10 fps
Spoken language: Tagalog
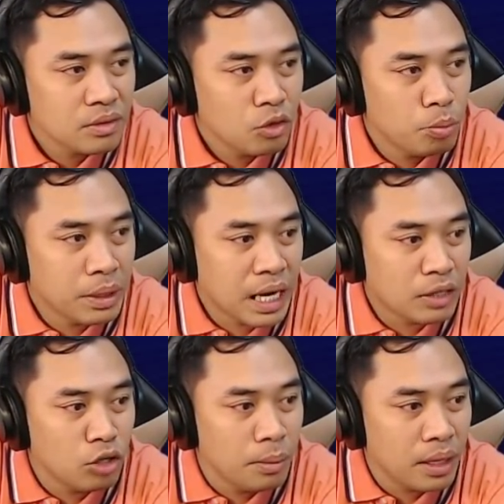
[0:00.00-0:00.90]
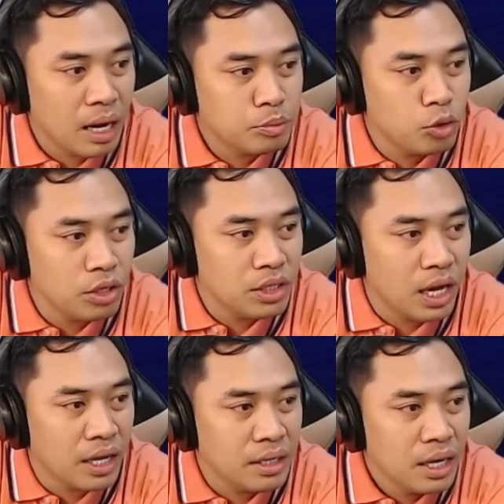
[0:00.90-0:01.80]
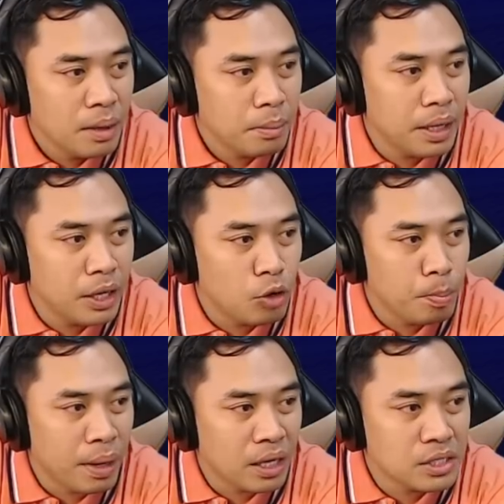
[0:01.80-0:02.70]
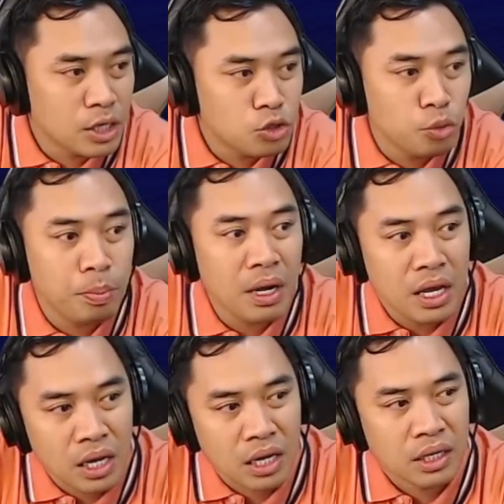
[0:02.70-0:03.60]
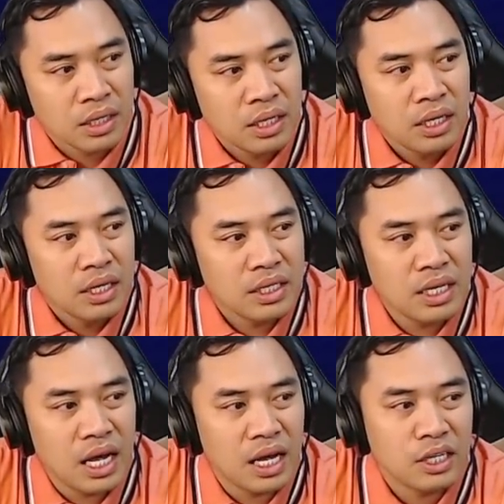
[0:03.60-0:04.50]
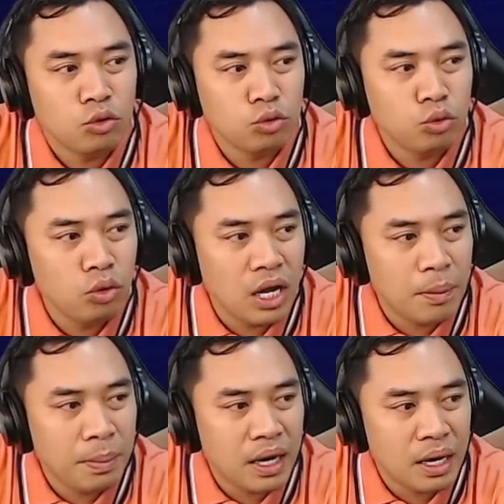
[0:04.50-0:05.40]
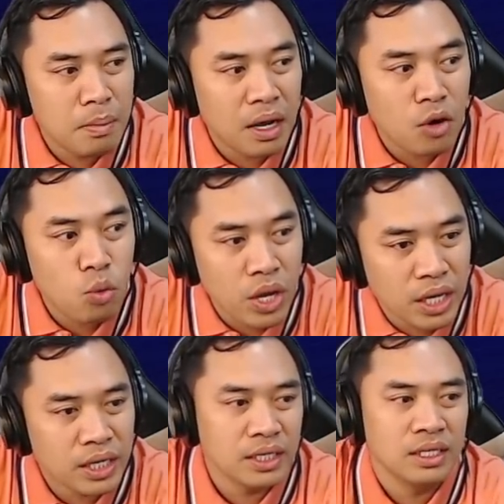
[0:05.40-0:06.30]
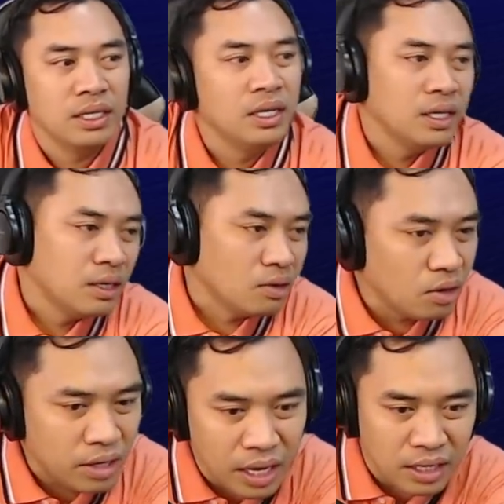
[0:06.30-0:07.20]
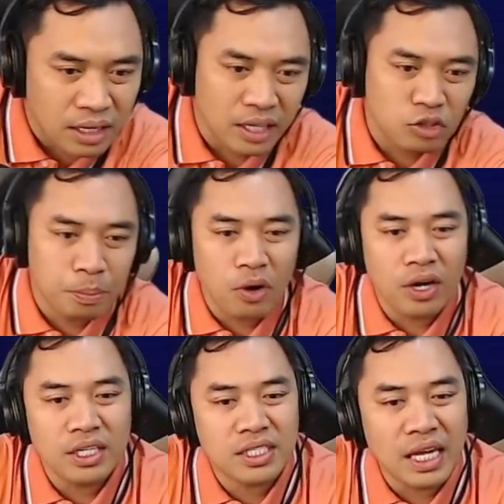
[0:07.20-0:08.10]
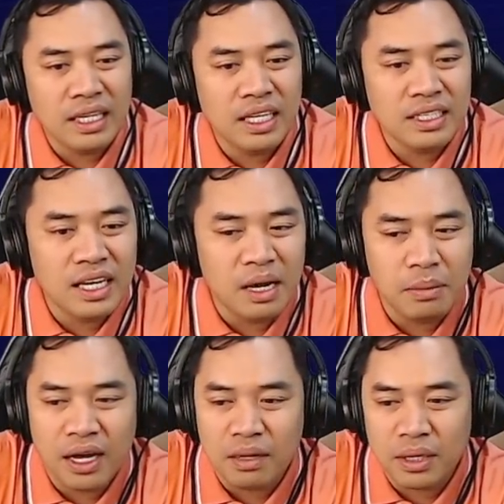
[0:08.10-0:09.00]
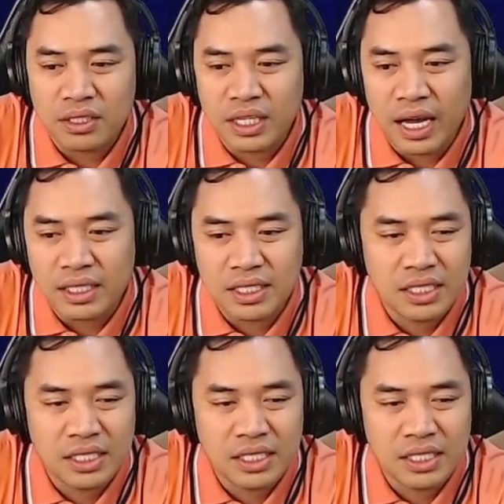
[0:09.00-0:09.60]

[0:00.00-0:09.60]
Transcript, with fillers: Obligado naman capturein yan. Meron pang isang supling na tutulak para maka-queen. Okay, ito po ang standing nila mga kamatsas.